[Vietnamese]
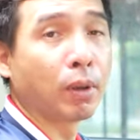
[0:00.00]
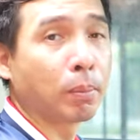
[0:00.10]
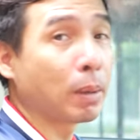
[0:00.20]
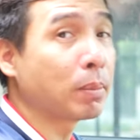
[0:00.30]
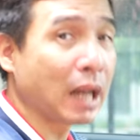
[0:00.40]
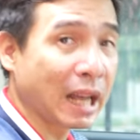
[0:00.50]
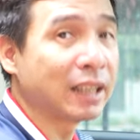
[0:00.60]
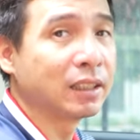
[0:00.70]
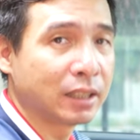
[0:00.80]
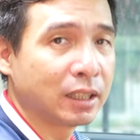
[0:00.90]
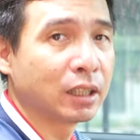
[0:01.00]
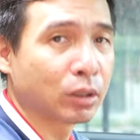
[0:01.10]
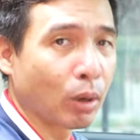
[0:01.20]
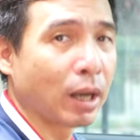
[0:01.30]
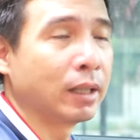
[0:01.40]
Vietmap Live ở trên điện
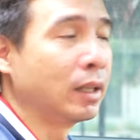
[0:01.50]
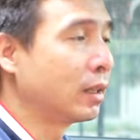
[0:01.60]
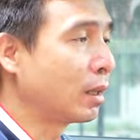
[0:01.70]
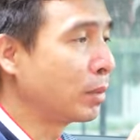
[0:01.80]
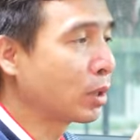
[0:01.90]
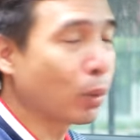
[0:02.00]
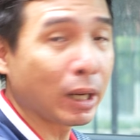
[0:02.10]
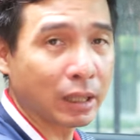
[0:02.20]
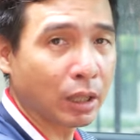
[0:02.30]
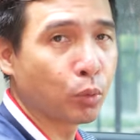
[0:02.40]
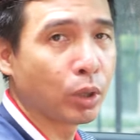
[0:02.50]
thoại để mình quét cái